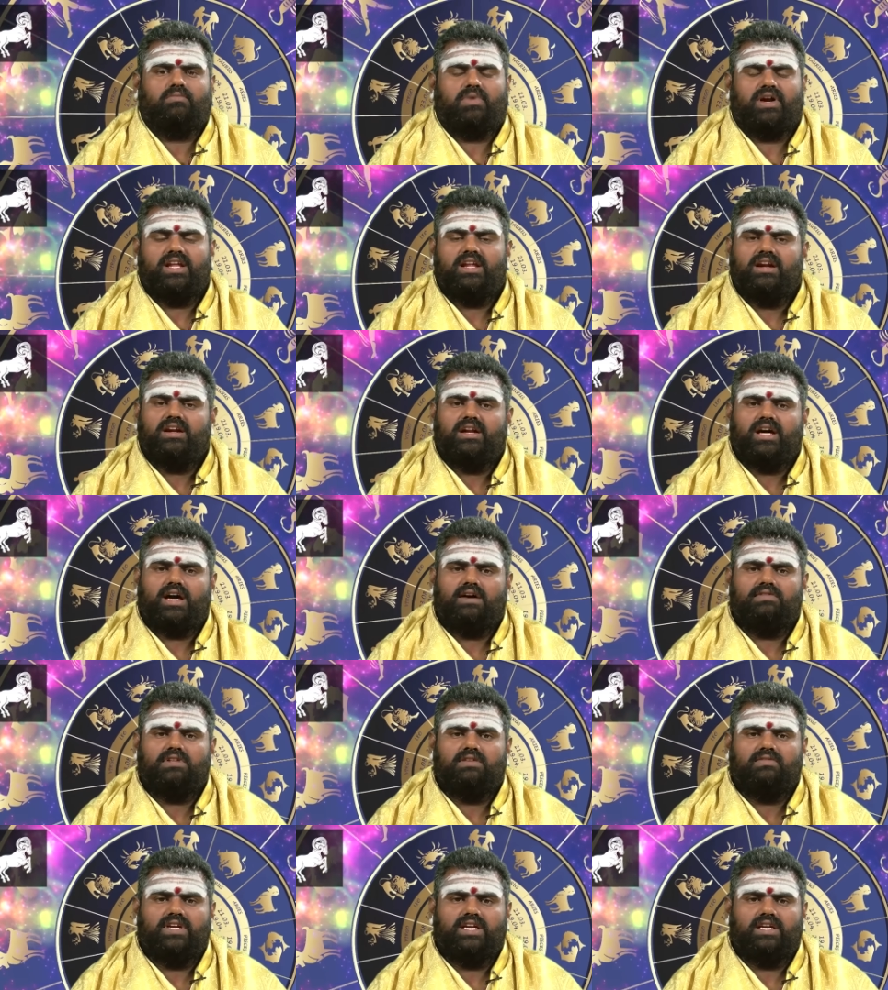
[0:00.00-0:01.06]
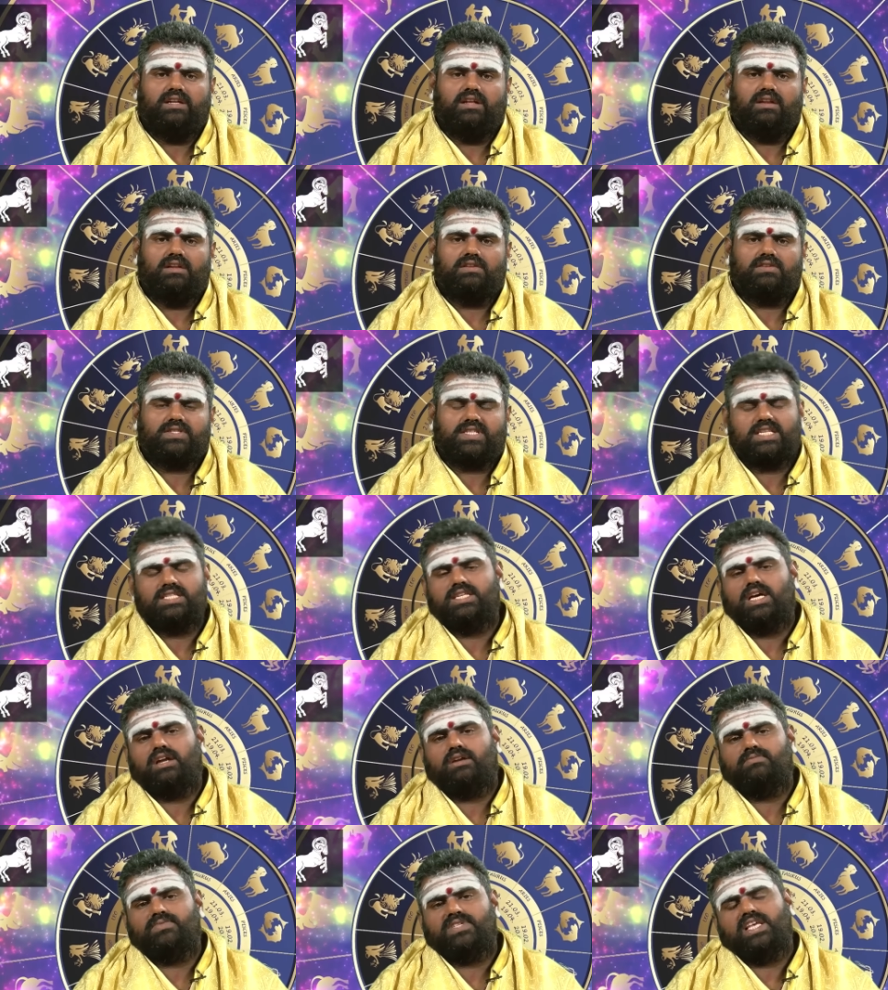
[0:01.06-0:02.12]
பனிரெண்டாவது வீட்டில்
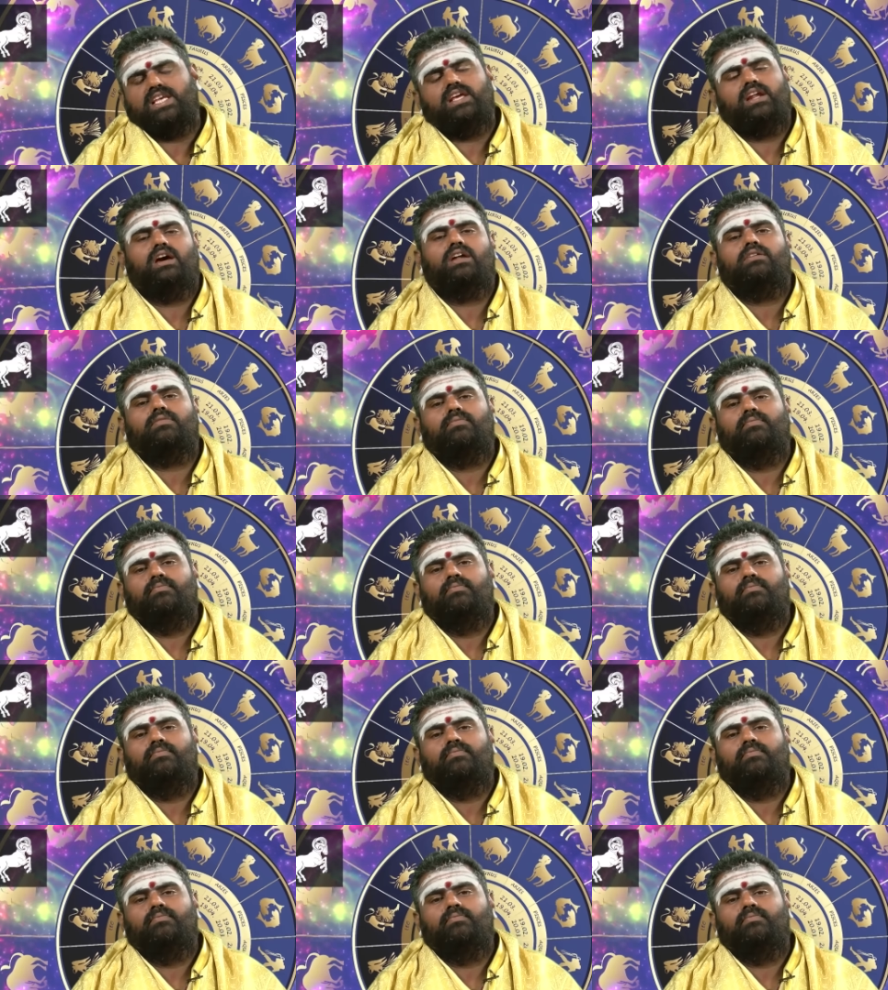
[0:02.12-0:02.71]
சஞ்சாரம் செய்கிறார்